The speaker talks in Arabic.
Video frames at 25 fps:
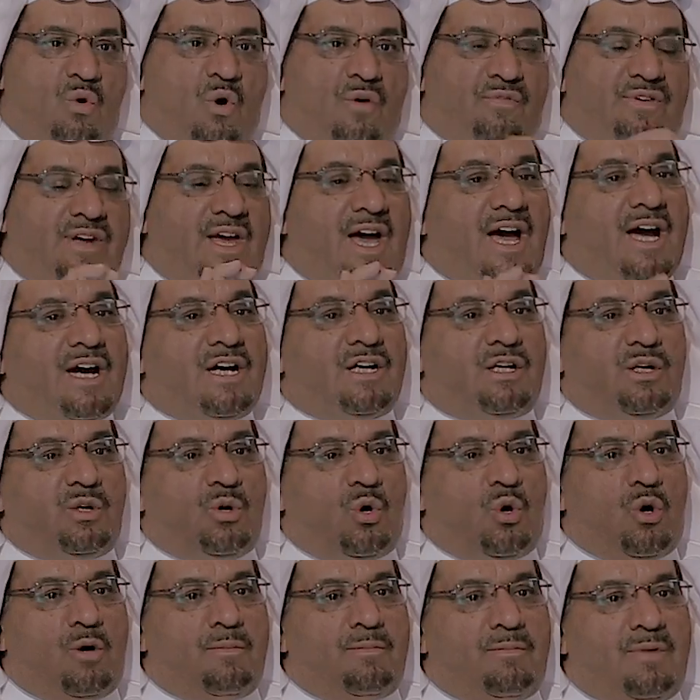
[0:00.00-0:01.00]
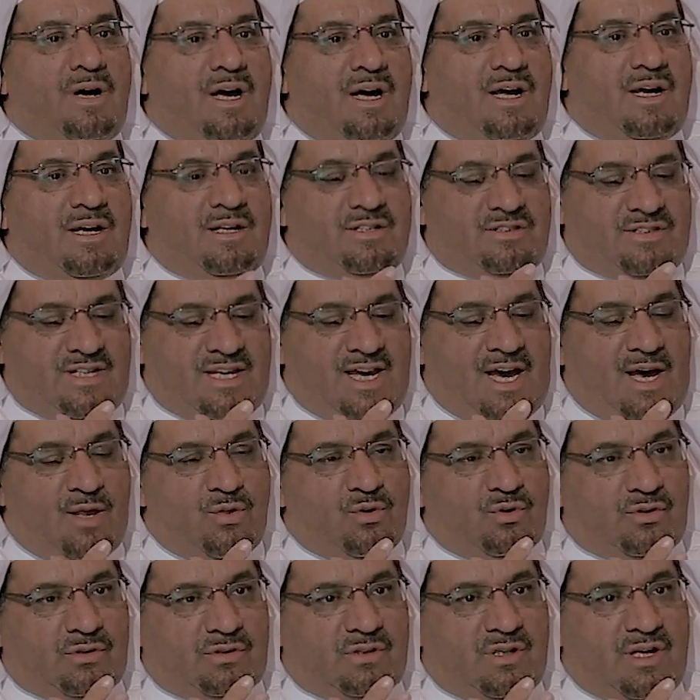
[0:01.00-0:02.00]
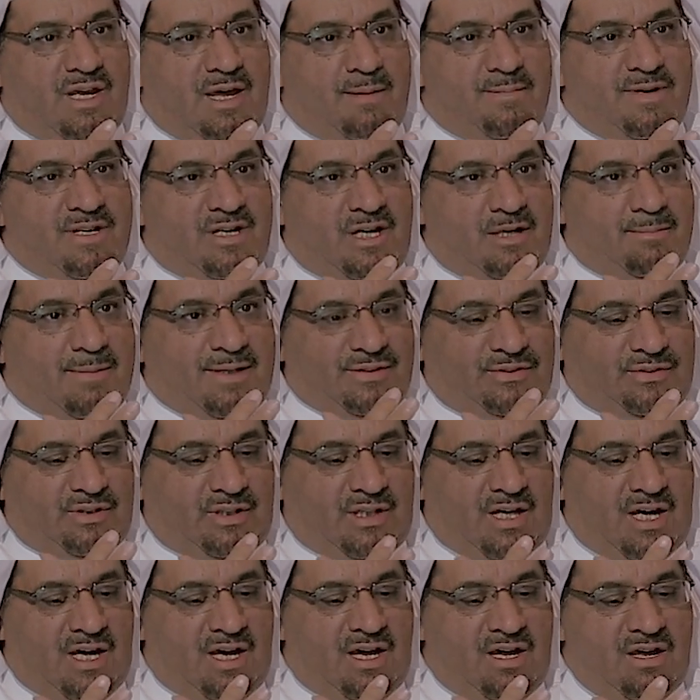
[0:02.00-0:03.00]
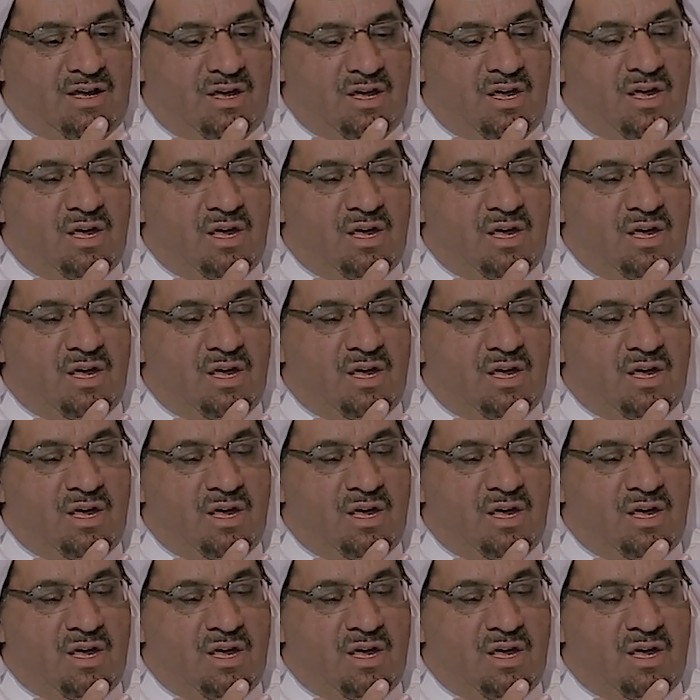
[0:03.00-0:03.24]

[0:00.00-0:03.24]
وفي آخر يوم سيحضر أمير المنطقة